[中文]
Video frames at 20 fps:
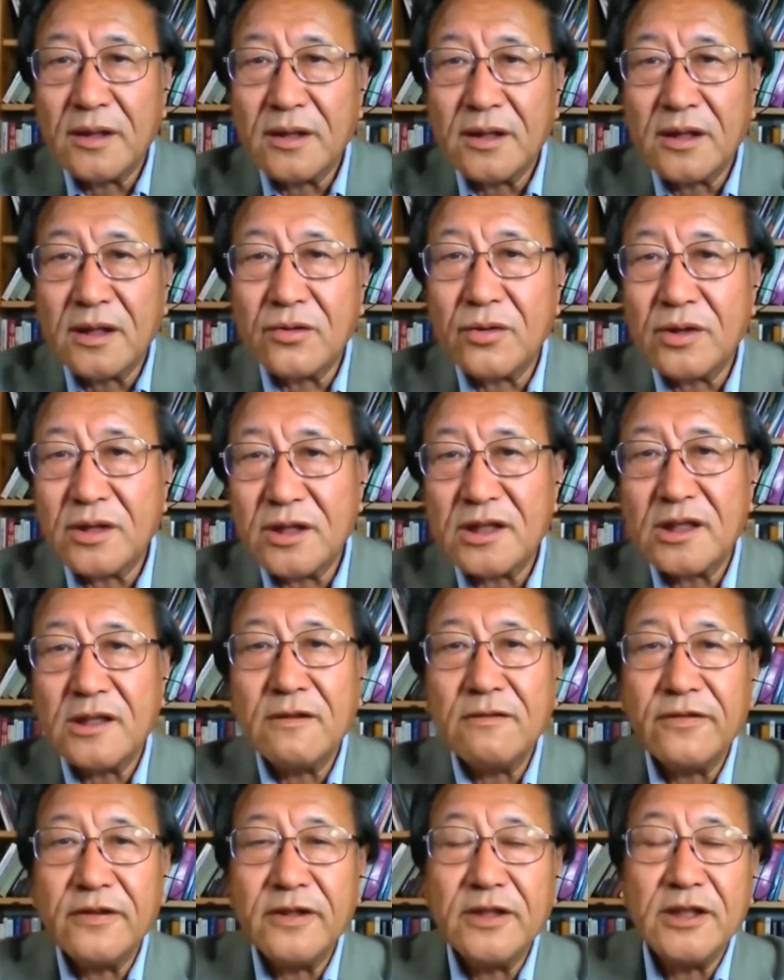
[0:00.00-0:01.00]
德国之声
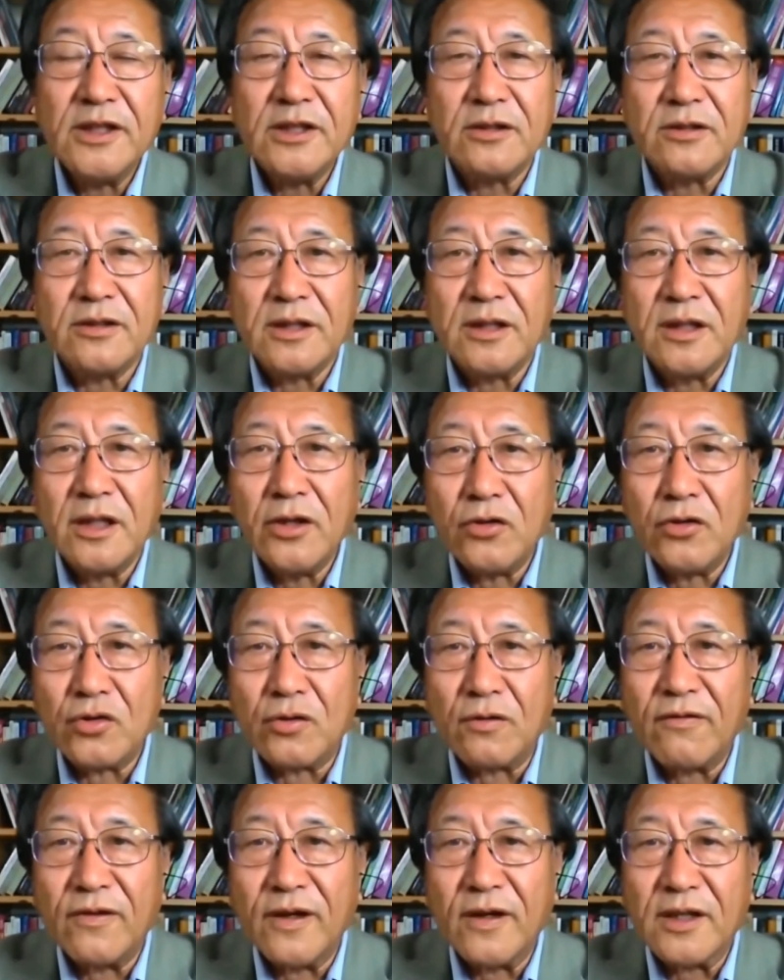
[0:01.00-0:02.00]
分析有以六
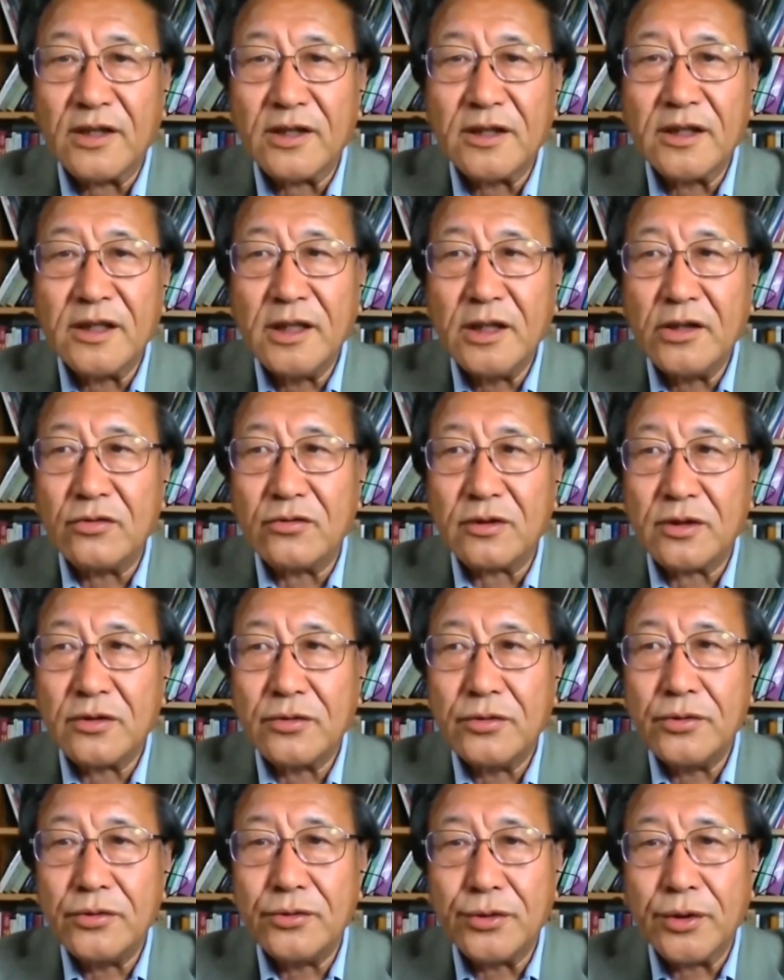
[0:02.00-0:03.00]
种方式：第一种是
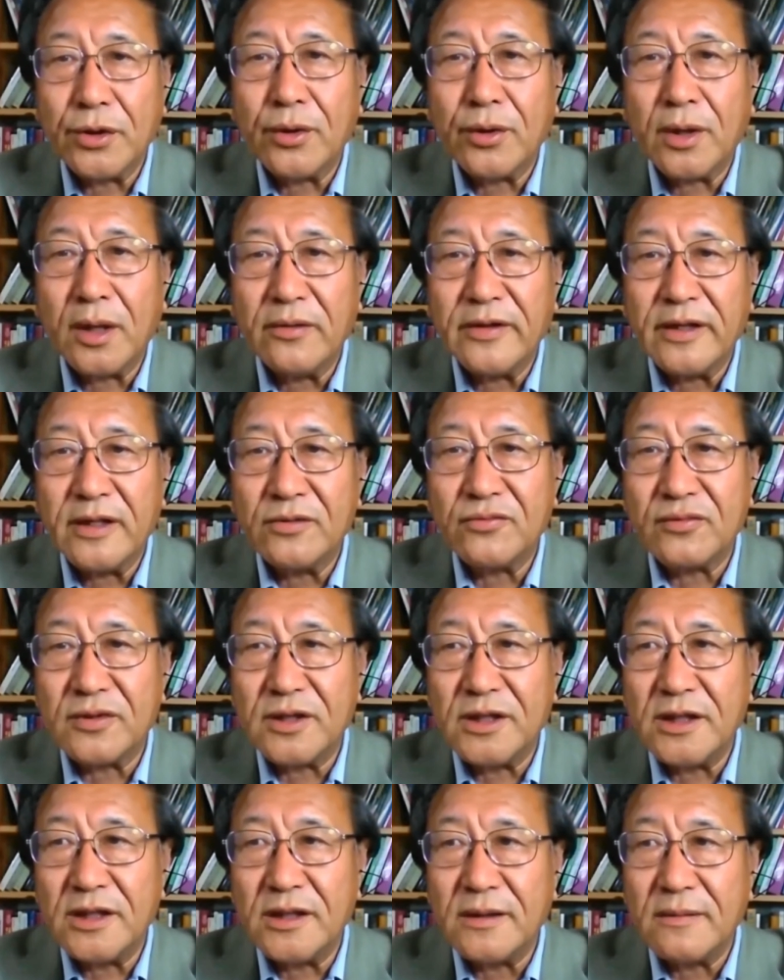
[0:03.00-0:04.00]
拒绝华为的
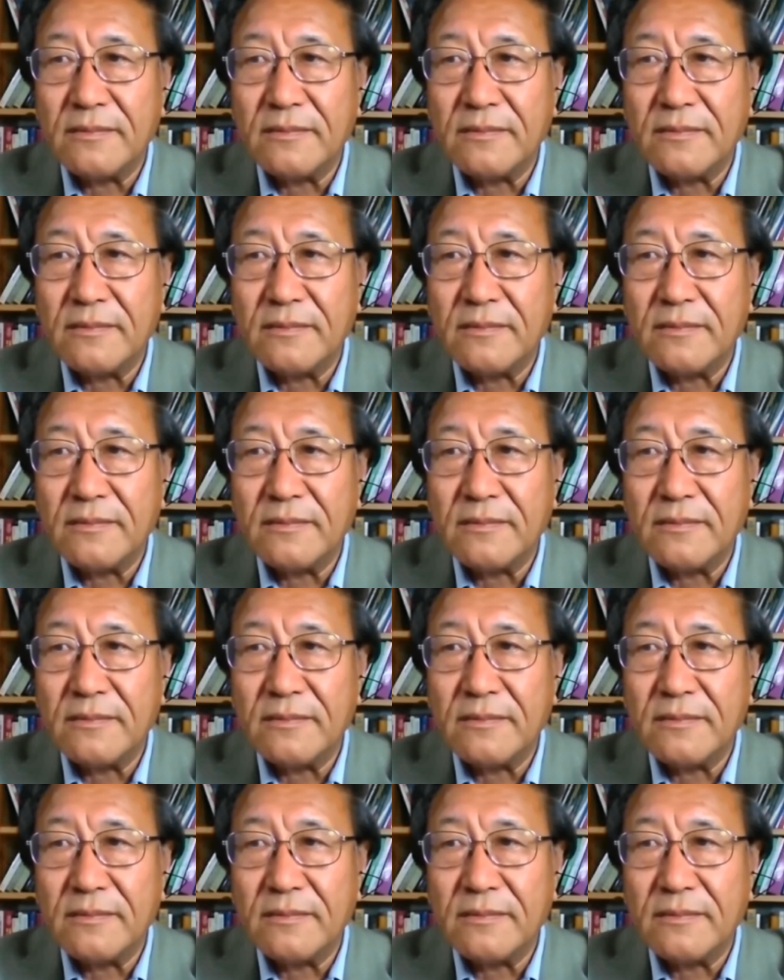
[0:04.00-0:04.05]
5G；